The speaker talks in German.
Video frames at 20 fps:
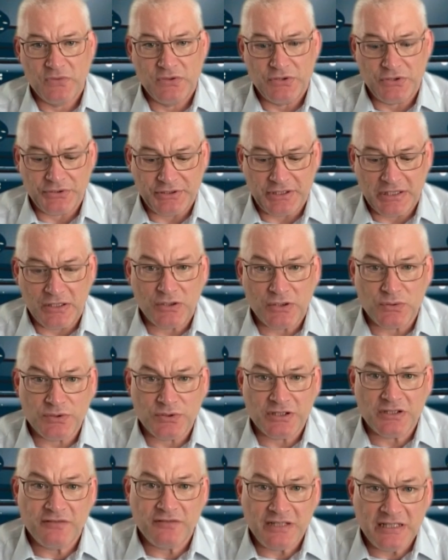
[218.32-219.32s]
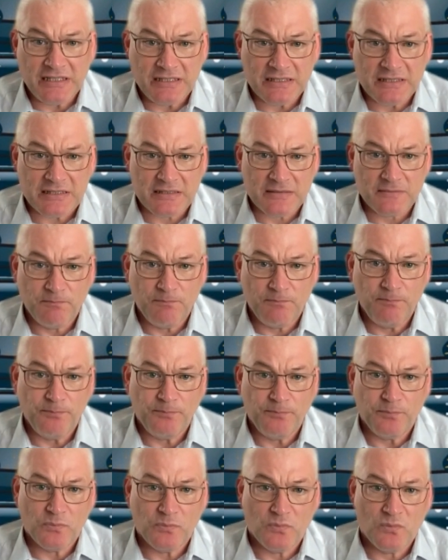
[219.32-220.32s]
dort auch unterwegs.
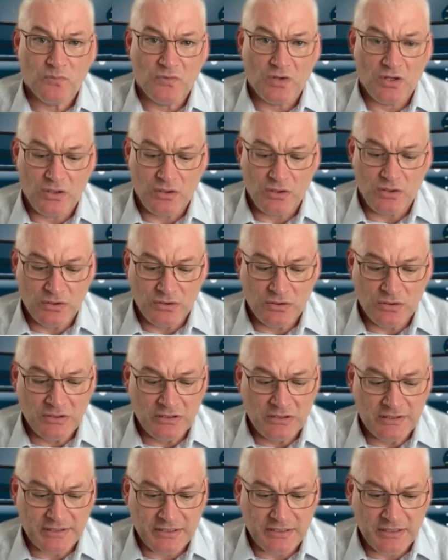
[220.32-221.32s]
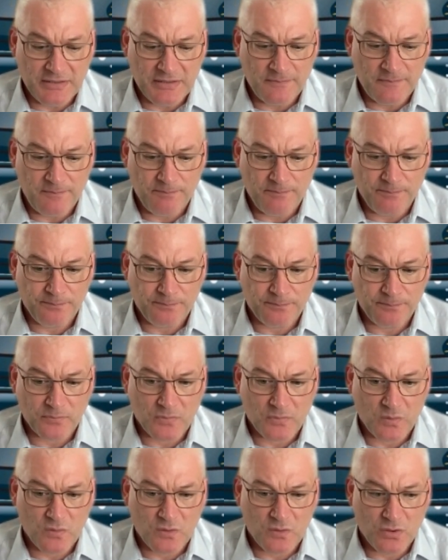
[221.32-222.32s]
Und ähm,
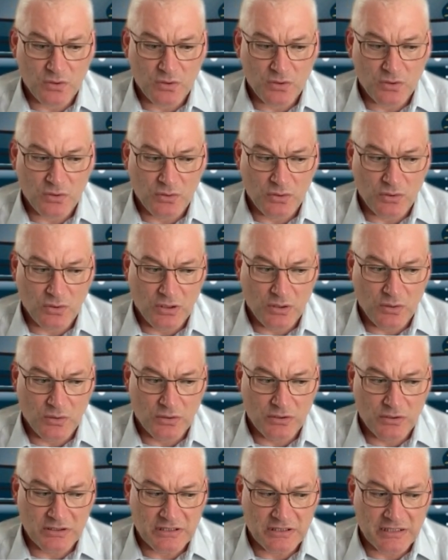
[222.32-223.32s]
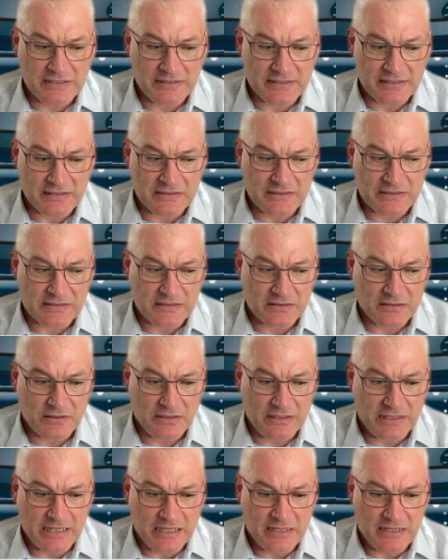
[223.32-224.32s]
und es ist,
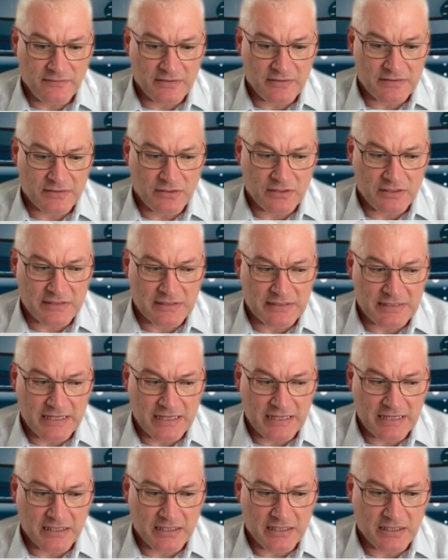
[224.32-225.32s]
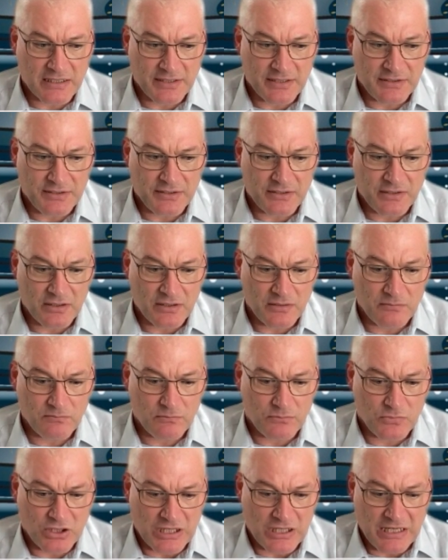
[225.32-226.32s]
ja, wie soll ich sagen, ein,
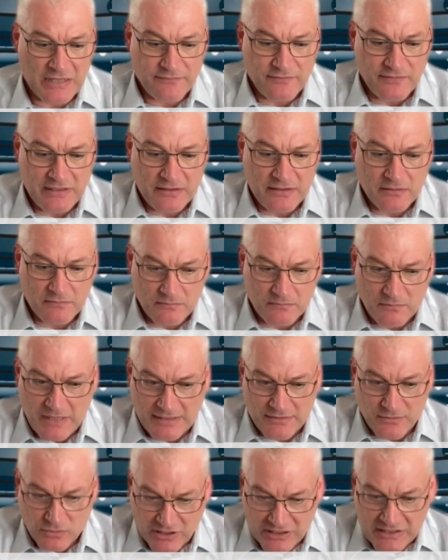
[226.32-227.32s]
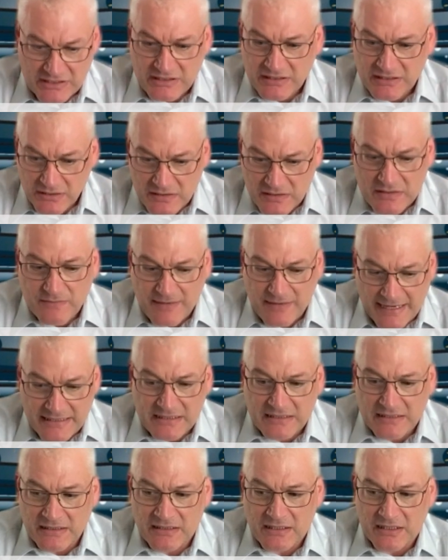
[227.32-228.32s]
ähm, ja, wie eine, also richtige
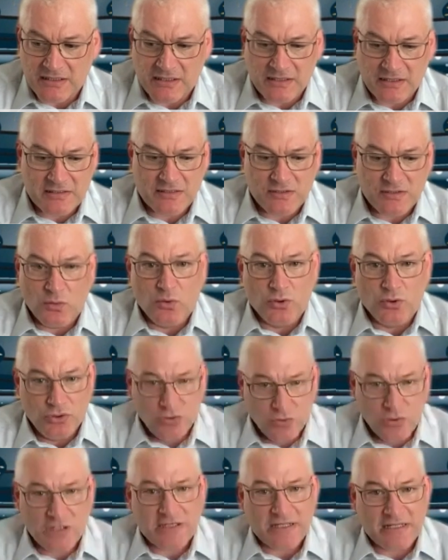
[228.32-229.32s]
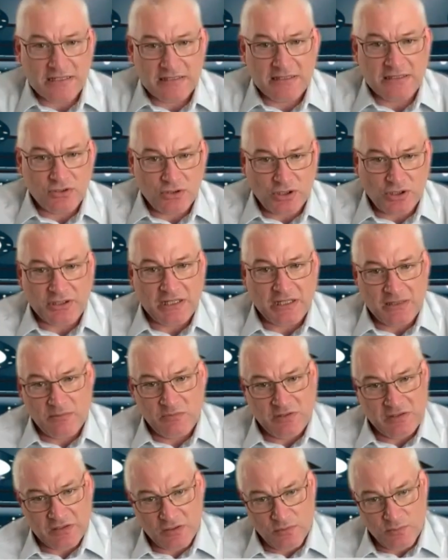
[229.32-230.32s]
zweite Inkarnation. Nur, dass ich dort eben
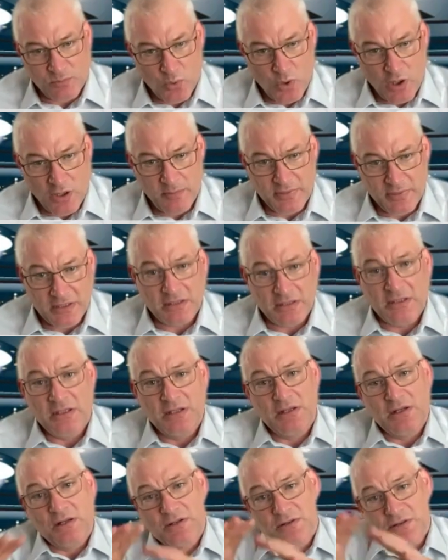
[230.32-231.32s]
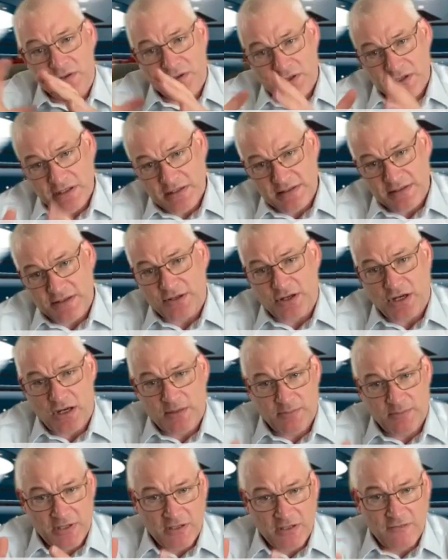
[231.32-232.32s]
nicht geboren bin, sondern dieser
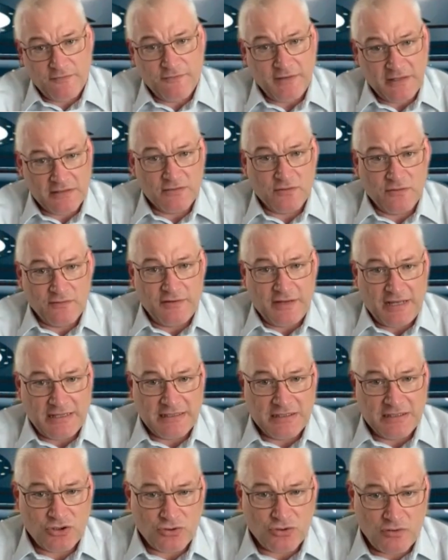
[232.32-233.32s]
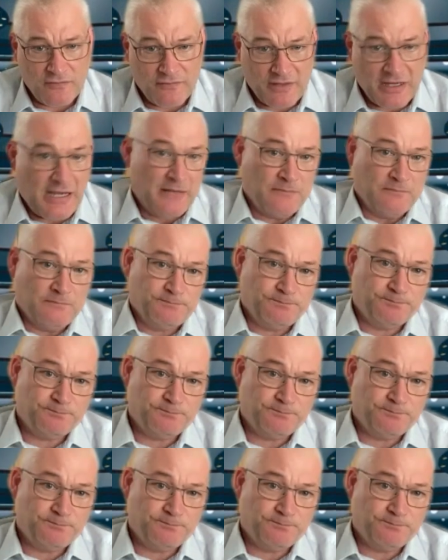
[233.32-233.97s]
Körper fix und fertig schon war.